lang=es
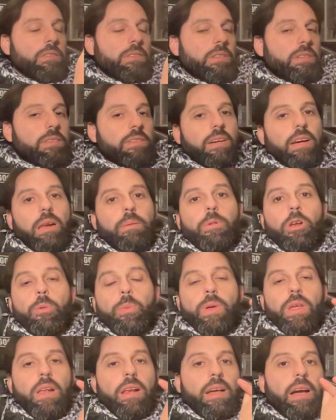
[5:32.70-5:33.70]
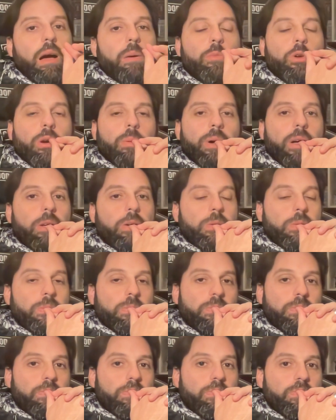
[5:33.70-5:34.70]
Si estás acalambrado, pedí el cambio, hermano.
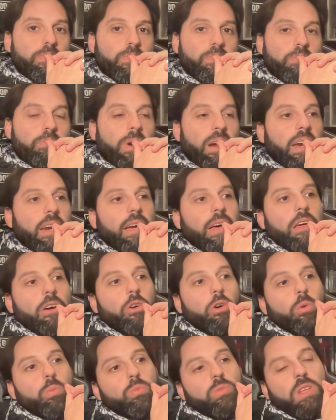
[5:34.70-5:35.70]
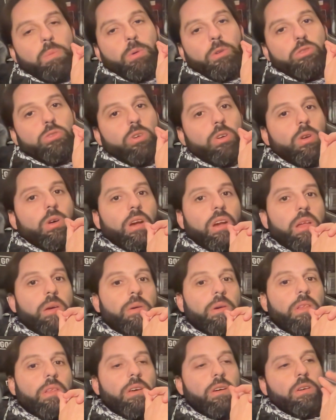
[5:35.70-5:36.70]
Barraca dejó un tipo solo
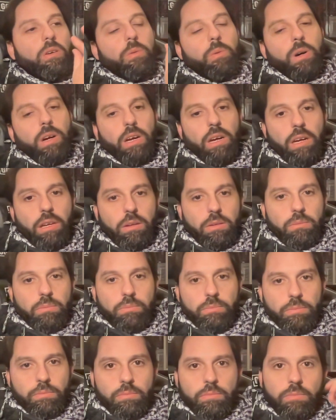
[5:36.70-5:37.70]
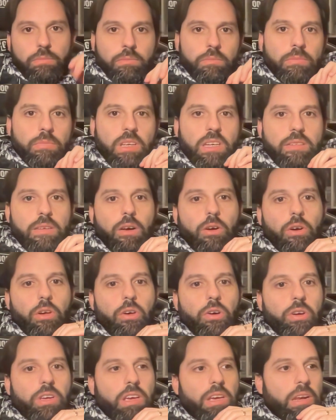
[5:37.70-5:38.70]
arriba y dijo, bueno, que sea lo que
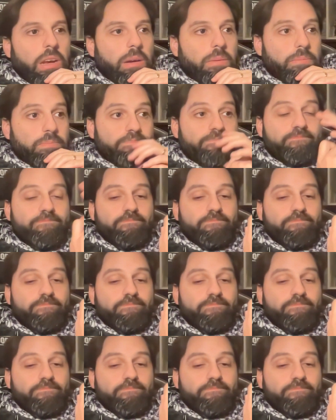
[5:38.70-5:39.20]
Dios quiera.